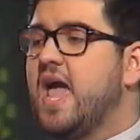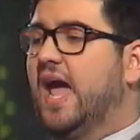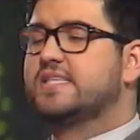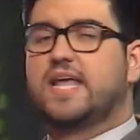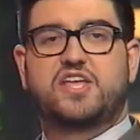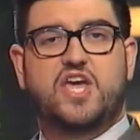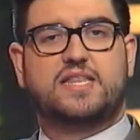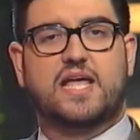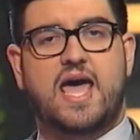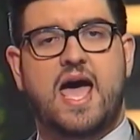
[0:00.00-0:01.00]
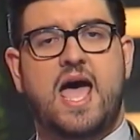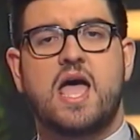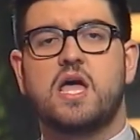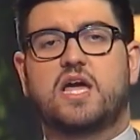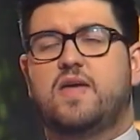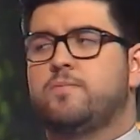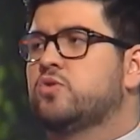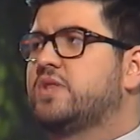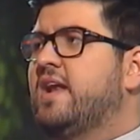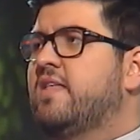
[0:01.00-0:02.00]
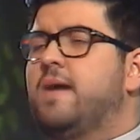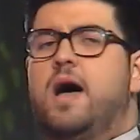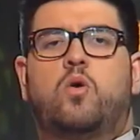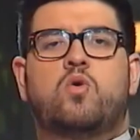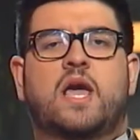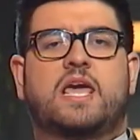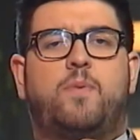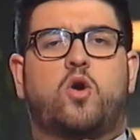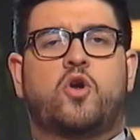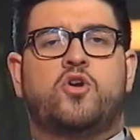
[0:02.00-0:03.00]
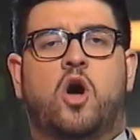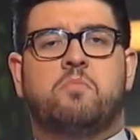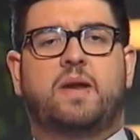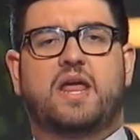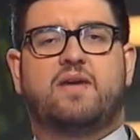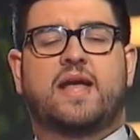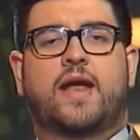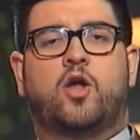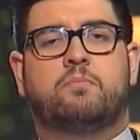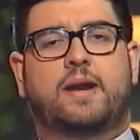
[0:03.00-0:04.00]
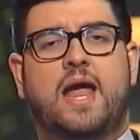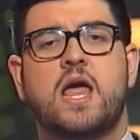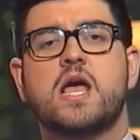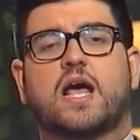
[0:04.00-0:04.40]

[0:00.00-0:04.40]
estrellitas ya y de montar nada más un equipo con nombres y venga nombres,